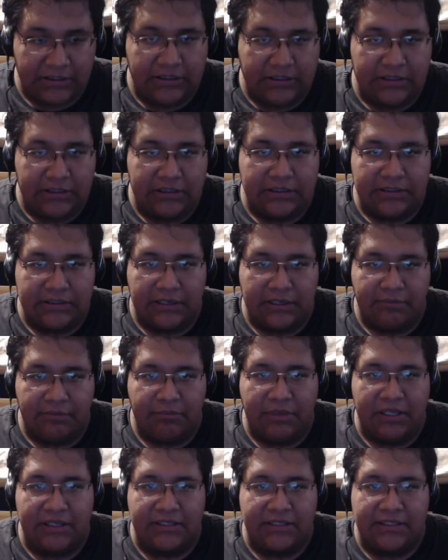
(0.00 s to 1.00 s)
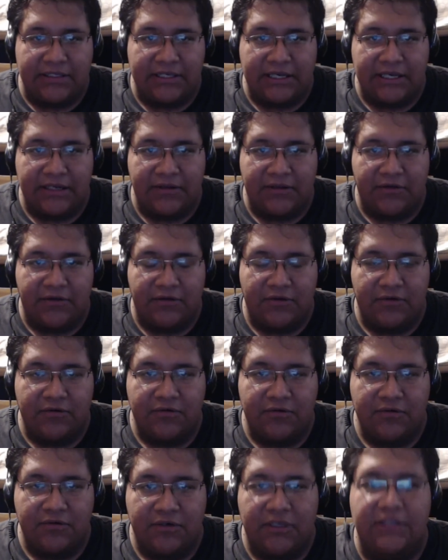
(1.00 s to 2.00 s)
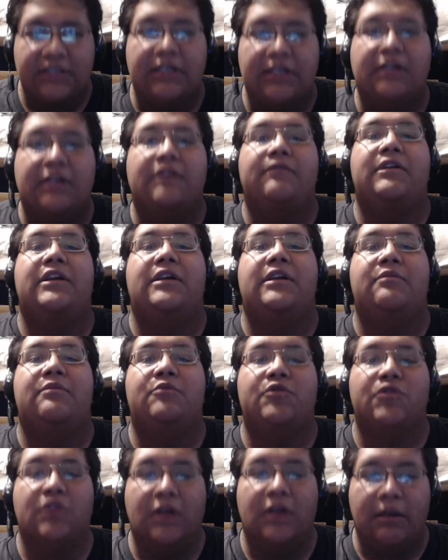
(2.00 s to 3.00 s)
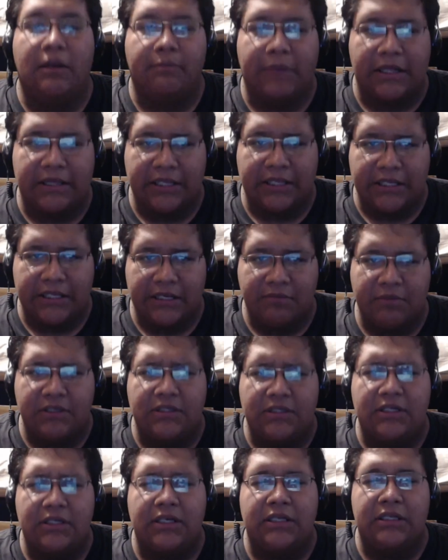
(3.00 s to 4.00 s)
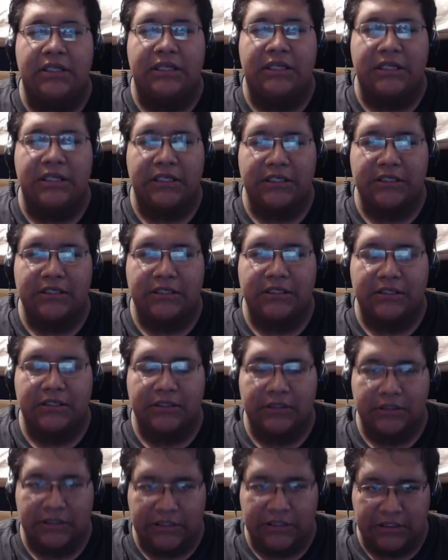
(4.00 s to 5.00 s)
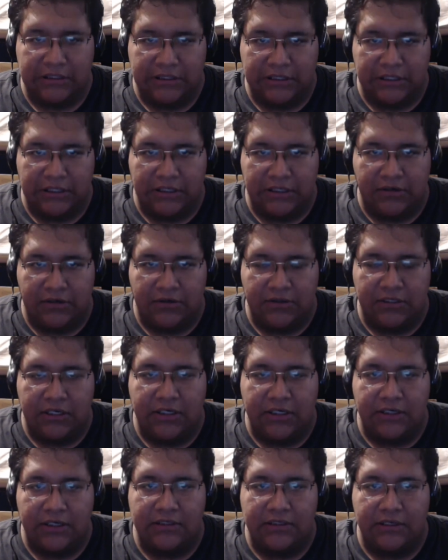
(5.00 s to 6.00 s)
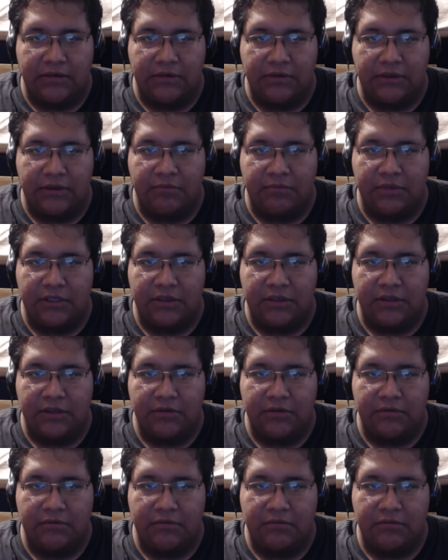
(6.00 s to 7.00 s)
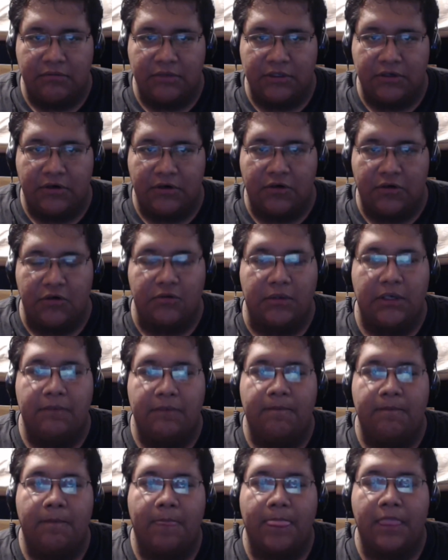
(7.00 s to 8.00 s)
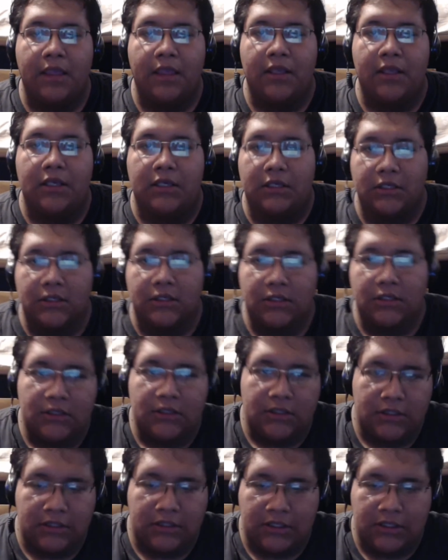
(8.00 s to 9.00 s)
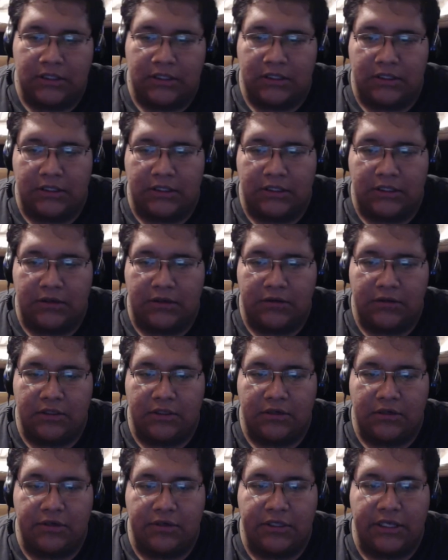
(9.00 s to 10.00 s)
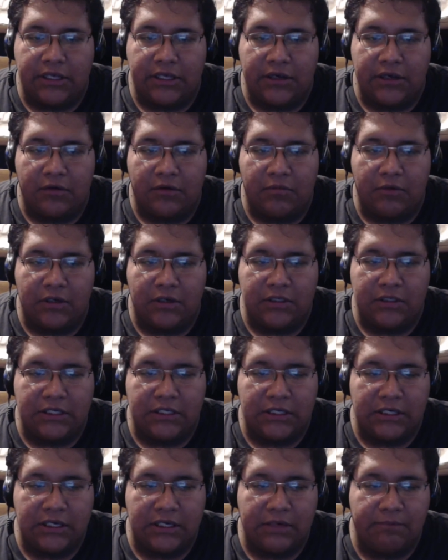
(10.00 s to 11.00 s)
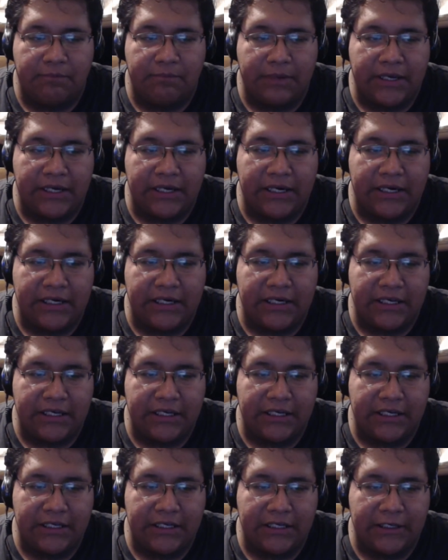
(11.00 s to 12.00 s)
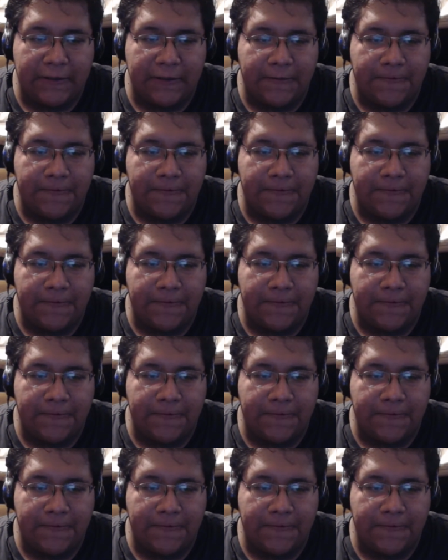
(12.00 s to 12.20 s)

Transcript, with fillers: Estaba pensando que se refleja mucho la pantalla en mis lentes y no se alcanza a ver mis ojos, ¿verdad? Eh, no tengo idea de cómo hacerle para que...